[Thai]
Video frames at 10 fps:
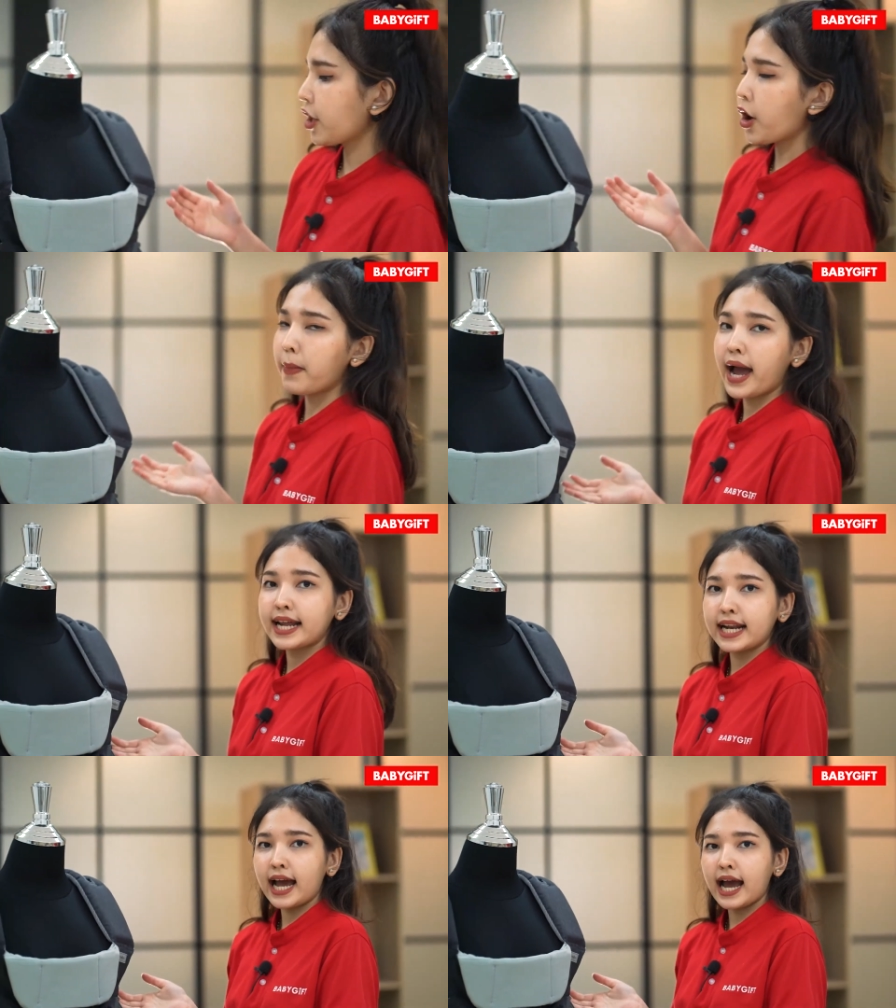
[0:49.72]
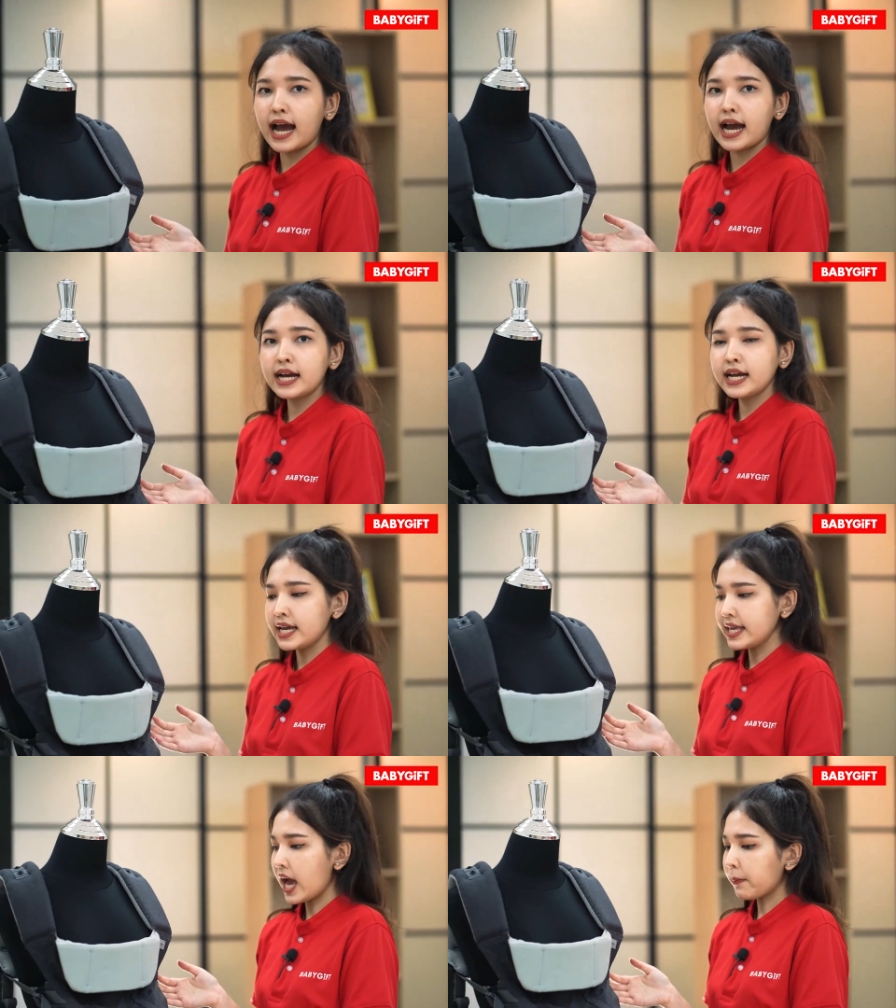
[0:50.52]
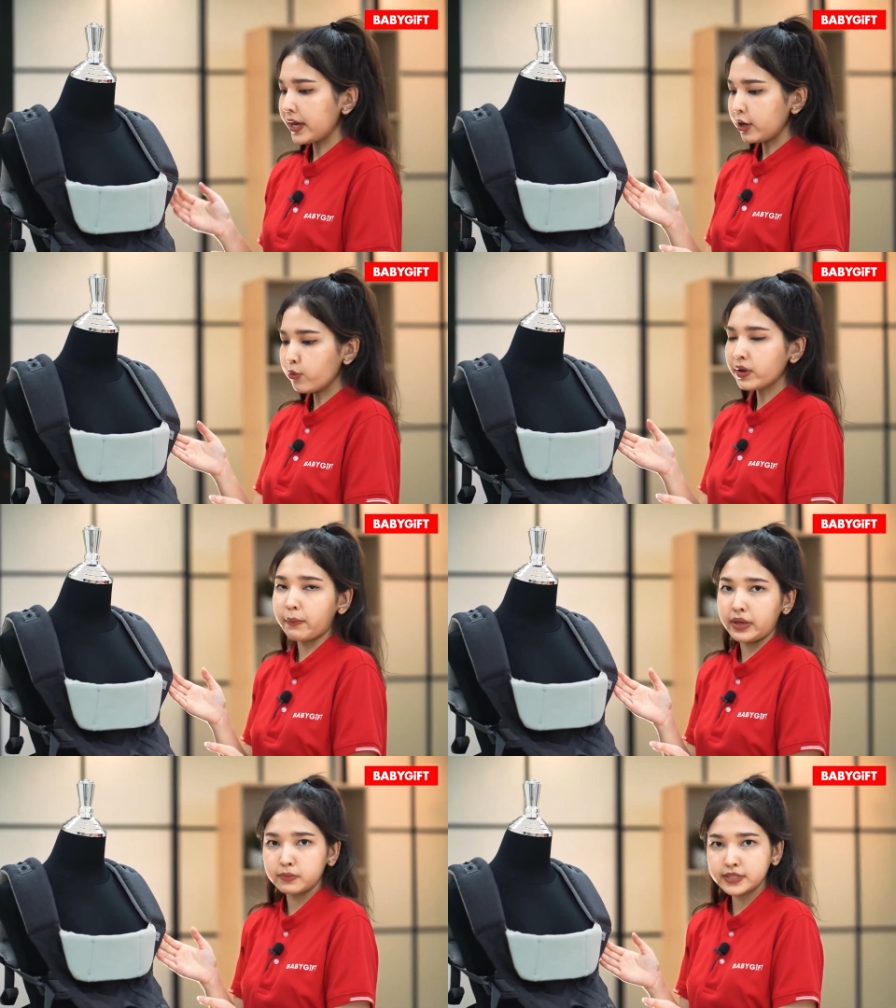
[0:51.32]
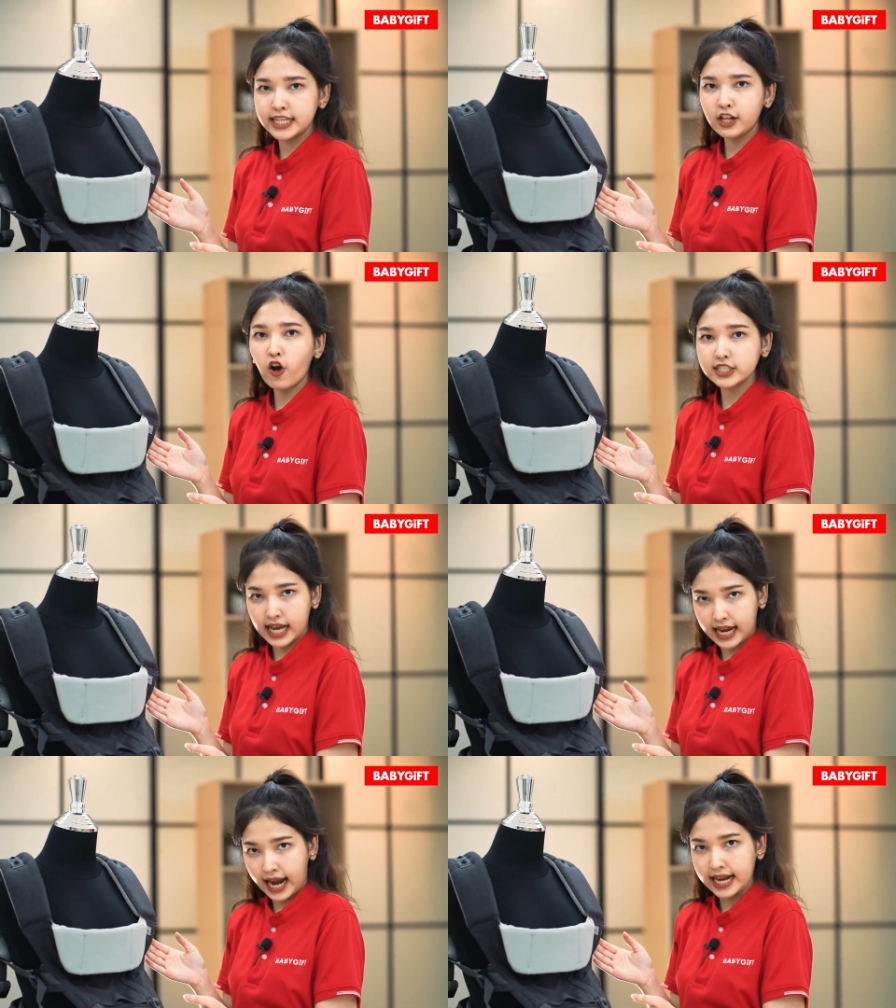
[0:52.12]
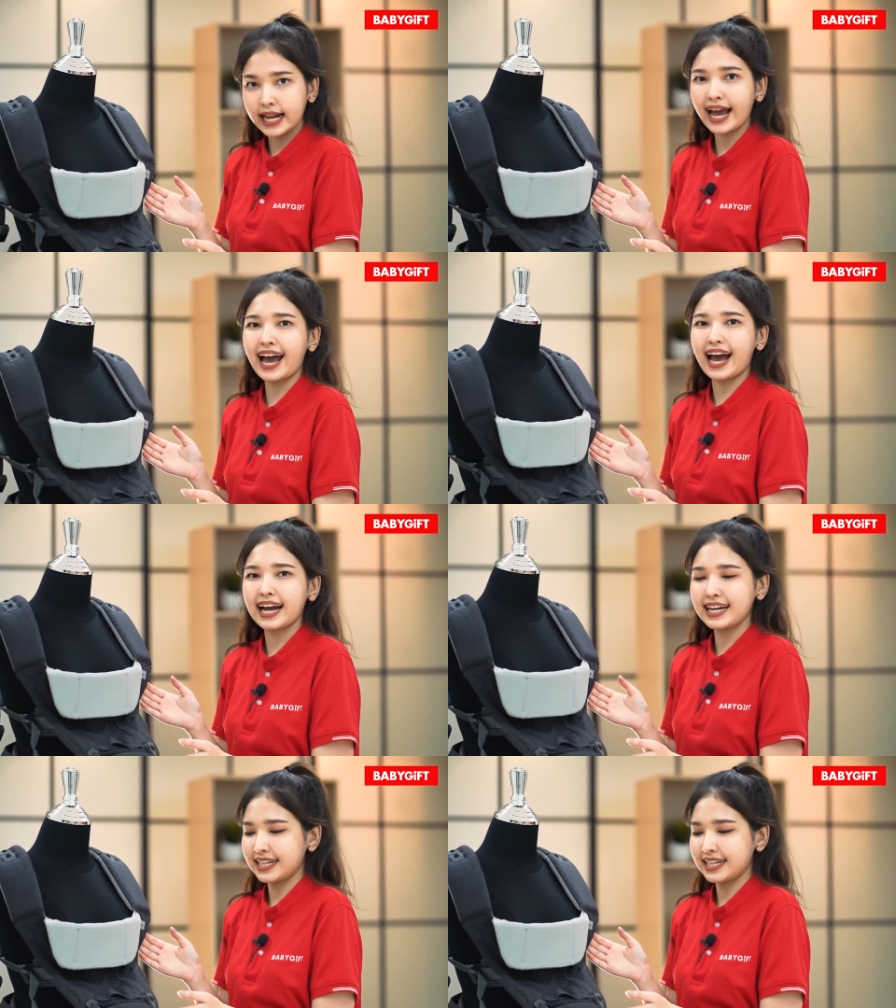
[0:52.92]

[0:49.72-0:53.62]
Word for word: ต่อมานะคะ แยกเป้อุ้มกับคลิปซีดออกจากกันค่ะ